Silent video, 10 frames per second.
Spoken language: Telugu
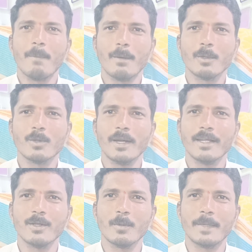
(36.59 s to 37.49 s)

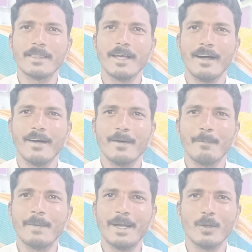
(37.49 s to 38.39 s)
ప్రభుత్వానికి ఏదో పెద్ద
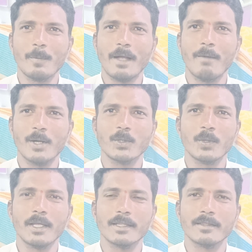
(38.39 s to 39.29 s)
పీడనొప్పిగా
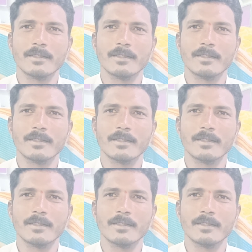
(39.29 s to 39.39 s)
మారుతుంది